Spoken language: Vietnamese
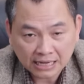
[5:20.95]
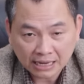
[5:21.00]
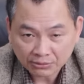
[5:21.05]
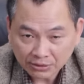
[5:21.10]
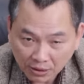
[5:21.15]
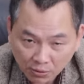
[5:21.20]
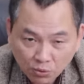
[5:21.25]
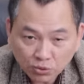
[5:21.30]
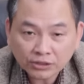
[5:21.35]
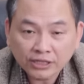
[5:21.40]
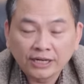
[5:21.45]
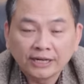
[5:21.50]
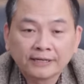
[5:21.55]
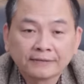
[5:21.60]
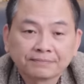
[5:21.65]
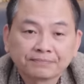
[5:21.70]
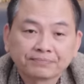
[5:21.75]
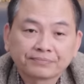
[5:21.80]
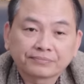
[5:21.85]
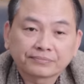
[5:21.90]
đào tạo quốc
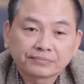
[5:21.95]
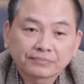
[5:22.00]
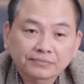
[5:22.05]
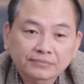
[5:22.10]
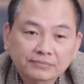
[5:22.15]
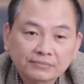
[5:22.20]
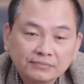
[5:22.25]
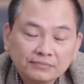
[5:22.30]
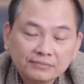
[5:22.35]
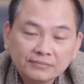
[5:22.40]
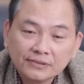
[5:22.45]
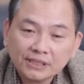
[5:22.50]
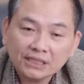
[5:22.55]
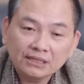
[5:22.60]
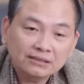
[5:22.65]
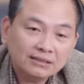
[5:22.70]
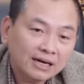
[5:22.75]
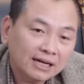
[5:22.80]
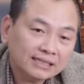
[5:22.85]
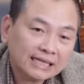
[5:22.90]
tế
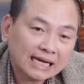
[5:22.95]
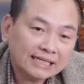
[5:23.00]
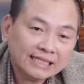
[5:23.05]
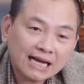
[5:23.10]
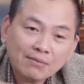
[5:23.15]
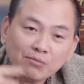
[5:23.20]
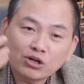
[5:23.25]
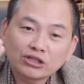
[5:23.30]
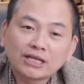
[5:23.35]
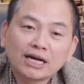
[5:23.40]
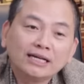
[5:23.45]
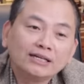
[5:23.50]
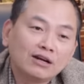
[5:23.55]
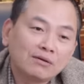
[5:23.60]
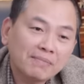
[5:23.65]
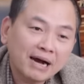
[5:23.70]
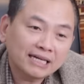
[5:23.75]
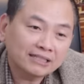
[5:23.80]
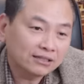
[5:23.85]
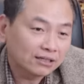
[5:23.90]
tức là tại sao bọn
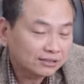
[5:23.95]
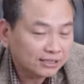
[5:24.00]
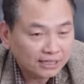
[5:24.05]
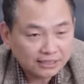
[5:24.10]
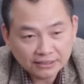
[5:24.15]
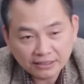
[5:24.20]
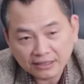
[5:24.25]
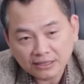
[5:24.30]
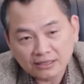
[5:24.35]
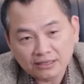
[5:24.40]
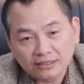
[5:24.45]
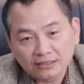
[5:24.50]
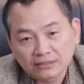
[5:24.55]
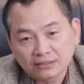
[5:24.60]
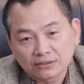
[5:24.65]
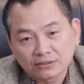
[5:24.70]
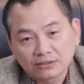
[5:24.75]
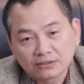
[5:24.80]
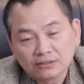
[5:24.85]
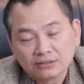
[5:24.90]
Tây nó mang chương trình
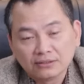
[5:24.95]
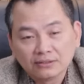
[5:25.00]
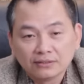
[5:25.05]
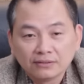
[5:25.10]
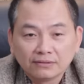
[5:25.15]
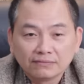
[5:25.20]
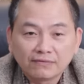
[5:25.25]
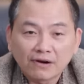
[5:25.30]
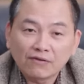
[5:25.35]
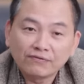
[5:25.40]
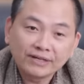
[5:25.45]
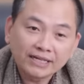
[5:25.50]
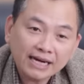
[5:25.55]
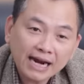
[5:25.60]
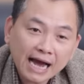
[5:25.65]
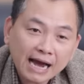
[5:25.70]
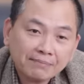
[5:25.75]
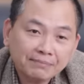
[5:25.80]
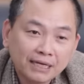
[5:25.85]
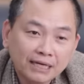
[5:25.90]
ờ, vào
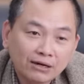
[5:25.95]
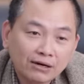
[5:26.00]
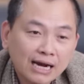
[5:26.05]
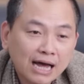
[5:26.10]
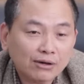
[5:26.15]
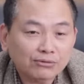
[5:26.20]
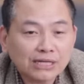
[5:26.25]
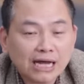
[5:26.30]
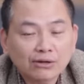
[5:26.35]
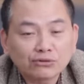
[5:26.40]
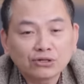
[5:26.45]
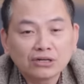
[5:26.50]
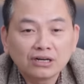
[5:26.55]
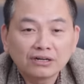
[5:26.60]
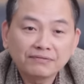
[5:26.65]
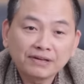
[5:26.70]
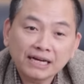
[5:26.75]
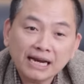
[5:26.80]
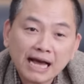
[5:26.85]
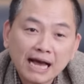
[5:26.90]
Việt Nam để nó đào tạo cho
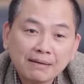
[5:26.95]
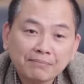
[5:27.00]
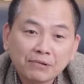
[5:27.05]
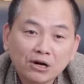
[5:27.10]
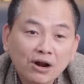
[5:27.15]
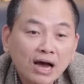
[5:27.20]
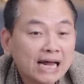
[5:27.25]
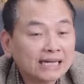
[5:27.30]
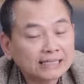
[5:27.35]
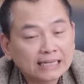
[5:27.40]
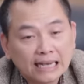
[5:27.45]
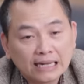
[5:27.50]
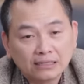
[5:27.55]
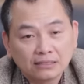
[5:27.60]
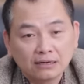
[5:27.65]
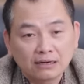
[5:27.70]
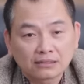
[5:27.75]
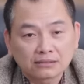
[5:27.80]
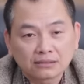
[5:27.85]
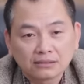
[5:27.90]
người Việt Nam mà nó ăn
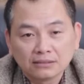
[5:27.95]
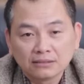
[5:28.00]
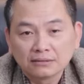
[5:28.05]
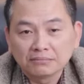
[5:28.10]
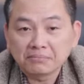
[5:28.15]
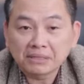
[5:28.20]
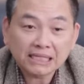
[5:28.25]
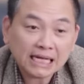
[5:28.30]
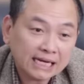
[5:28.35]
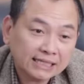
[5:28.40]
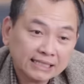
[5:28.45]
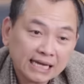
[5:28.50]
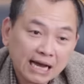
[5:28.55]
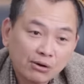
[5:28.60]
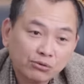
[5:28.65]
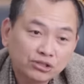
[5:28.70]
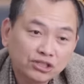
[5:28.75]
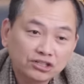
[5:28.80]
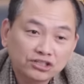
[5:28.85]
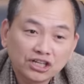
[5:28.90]
tiền được mà tại
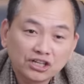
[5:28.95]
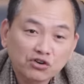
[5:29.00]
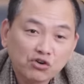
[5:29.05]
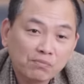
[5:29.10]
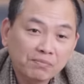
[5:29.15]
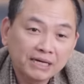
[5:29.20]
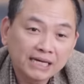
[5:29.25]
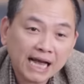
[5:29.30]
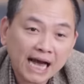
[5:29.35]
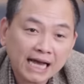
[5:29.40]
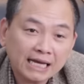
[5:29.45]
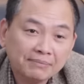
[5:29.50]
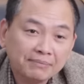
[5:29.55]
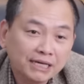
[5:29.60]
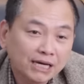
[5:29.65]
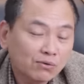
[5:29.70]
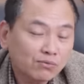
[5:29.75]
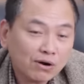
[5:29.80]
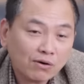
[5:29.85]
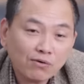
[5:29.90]
sao chương trình của mình hay
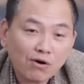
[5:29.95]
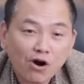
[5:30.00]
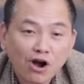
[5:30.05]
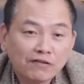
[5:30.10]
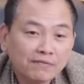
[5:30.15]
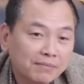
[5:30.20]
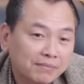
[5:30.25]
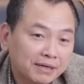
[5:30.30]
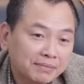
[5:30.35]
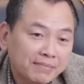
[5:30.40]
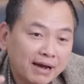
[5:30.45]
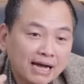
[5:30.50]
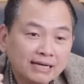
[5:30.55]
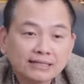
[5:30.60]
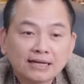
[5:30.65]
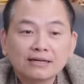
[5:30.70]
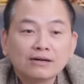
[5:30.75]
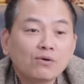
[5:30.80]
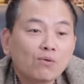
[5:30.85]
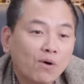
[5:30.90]
mình không đóng gói và mình
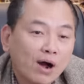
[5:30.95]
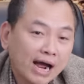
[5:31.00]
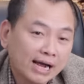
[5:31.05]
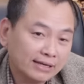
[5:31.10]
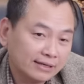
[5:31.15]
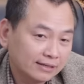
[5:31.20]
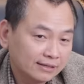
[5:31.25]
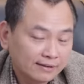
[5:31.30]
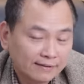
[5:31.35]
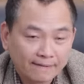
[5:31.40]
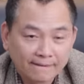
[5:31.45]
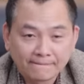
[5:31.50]
mang ra nước ngoài